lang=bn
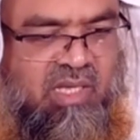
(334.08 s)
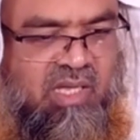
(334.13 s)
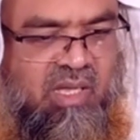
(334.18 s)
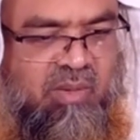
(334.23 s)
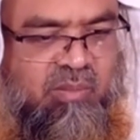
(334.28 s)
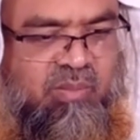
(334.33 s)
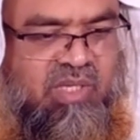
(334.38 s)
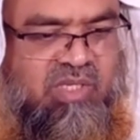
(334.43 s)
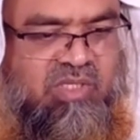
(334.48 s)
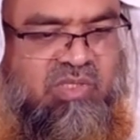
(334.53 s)

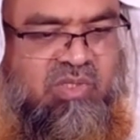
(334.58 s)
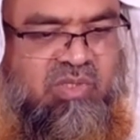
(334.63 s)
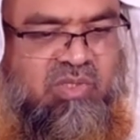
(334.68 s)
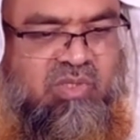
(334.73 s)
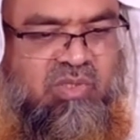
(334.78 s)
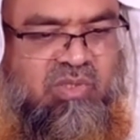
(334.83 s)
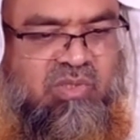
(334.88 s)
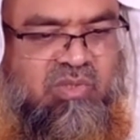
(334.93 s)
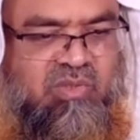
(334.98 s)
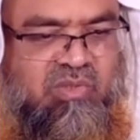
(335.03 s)
আপনার জন্য
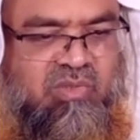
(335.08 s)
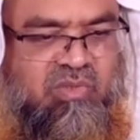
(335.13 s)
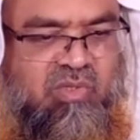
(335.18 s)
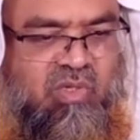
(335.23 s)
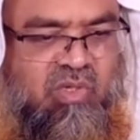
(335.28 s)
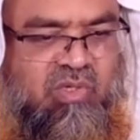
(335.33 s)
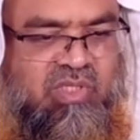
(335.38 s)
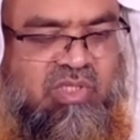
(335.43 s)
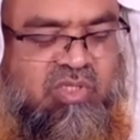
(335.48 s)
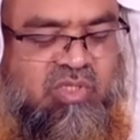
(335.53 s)

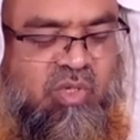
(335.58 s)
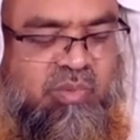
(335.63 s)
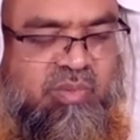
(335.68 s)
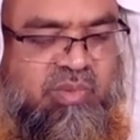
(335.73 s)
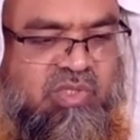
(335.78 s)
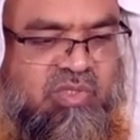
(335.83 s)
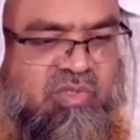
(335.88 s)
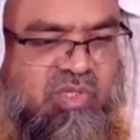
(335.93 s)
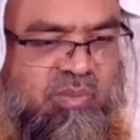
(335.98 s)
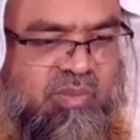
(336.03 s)
জগতে সব
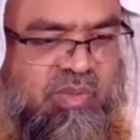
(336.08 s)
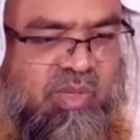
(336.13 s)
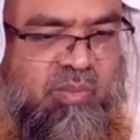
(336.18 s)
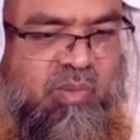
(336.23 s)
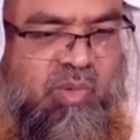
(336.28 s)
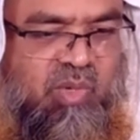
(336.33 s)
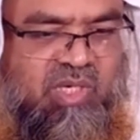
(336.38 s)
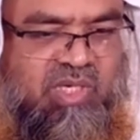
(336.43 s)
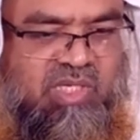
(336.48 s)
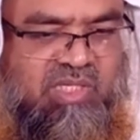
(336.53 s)
কিছু আপনার
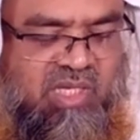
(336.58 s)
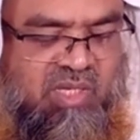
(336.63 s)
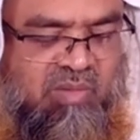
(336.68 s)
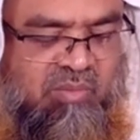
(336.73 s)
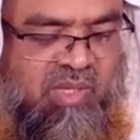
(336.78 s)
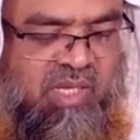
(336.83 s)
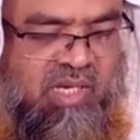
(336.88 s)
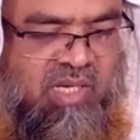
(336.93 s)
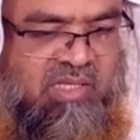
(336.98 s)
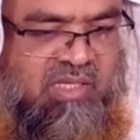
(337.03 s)
পক্ষে থাকবে
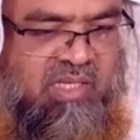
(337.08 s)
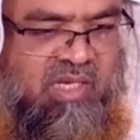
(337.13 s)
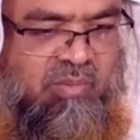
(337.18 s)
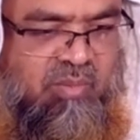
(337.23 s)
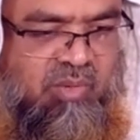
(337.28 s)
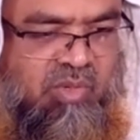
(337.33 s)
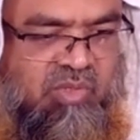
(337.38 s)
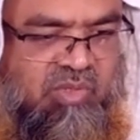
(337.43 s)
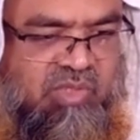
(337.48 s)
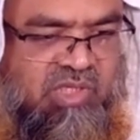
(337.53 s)
আল্লাহ তালার
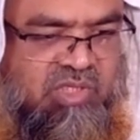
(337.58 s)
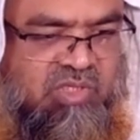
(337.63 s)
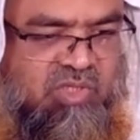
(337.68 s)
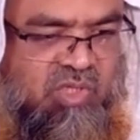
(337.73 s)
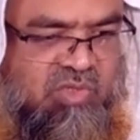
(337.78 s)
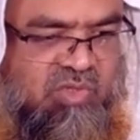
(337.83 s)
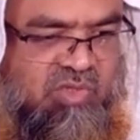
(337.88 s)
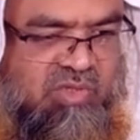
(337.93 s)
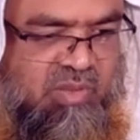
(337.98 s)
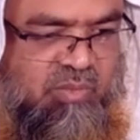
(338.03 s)
পক্ষ থেকে
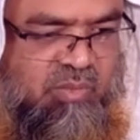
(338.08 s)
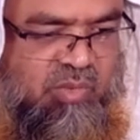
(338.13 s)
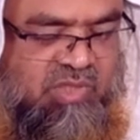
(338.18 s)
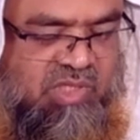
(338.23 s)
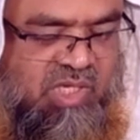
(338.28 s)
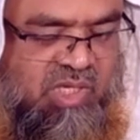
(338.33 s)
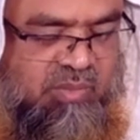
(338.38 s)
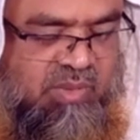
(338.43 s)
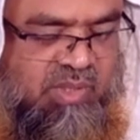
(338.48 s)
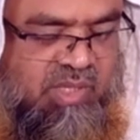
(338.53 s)
সহযোগিতামূলক
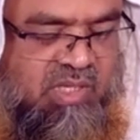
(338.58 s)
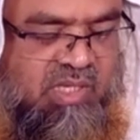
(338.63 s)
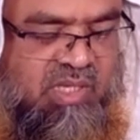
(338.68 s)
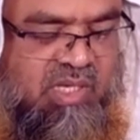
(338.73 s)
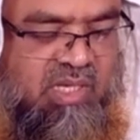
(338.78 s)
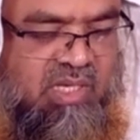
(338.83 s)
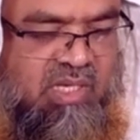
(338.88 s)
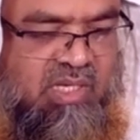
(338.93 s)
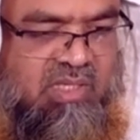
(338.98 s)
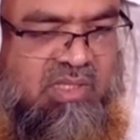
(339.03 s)
থাকবে
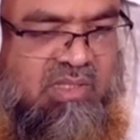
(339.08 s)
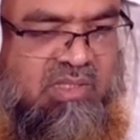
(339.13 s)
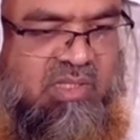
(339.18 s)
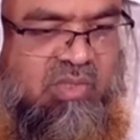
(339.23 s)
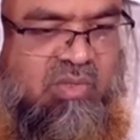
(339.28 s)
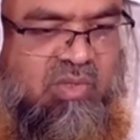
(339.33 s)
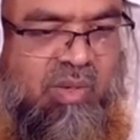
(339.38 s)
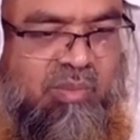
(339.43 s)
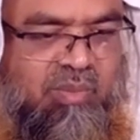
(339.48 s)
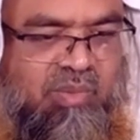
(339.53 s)

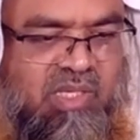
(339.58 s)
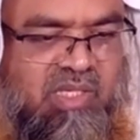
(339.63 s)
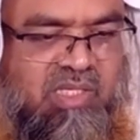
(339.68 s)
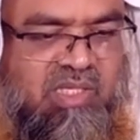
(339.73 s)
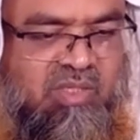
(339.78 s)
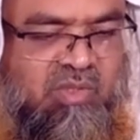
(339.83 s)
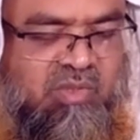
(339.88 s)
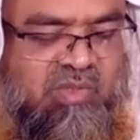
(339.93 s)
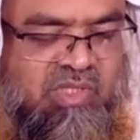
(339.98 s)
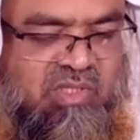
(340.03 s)
কিন্তু আপনার
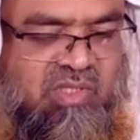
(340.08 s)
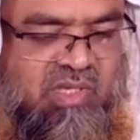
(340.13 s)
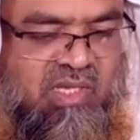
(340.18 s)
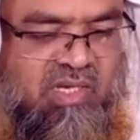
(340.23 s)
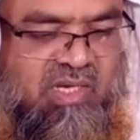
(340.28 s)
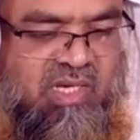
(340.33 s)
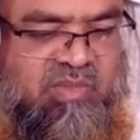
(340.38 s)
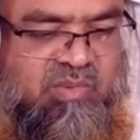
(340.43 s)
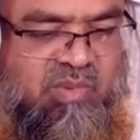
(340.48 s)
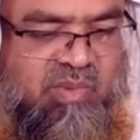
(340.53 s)
নিয়তটা যেন
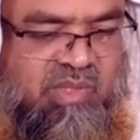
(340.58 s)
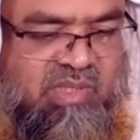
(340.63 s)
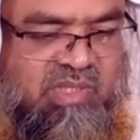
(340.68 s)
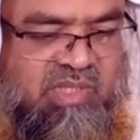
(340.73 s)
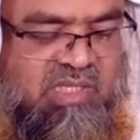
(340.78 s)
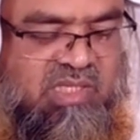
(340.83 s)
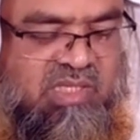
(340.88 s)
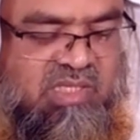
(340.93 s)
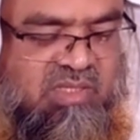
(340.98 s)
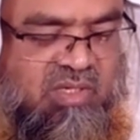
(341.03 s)
এখলাসভাবে
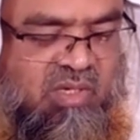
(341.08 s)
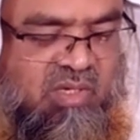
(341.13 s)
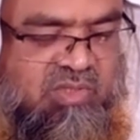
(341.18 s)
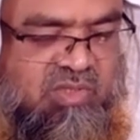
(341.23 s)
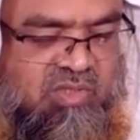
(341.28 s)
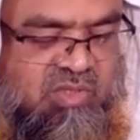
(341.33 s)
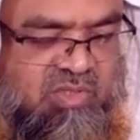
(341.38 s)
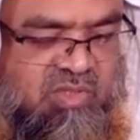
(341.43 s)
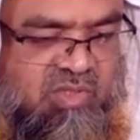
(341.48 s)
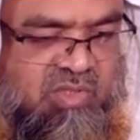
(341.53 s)
দিন
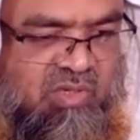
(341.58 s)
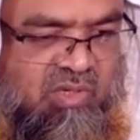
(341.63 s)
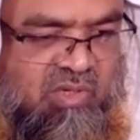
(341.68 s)
অর্জনের জন্য